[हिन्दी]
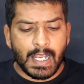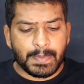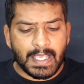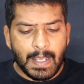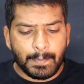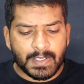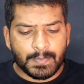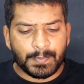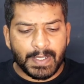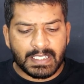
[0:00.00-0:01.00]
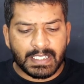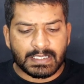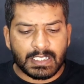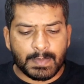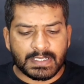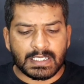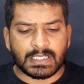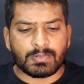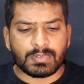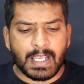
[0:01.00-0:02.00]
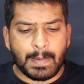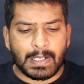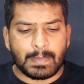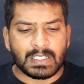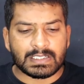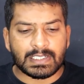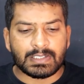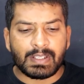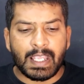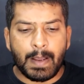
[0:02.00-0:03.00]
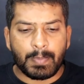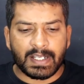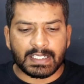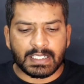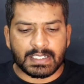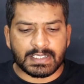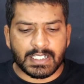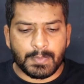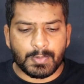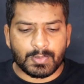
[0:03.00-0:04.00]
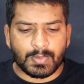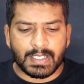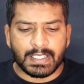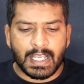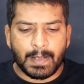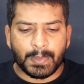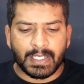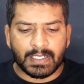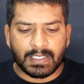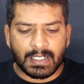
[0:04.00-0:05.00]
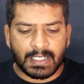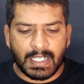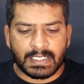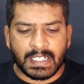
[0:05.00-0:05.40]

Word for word: अब यहाँ पर पेज के अंदर मैं चलता हूँ तो यहाँ पर आप देख सकते हो कि यहाँ पर राधा कृष्ण का फोटो है यहाँ पर एक लड़का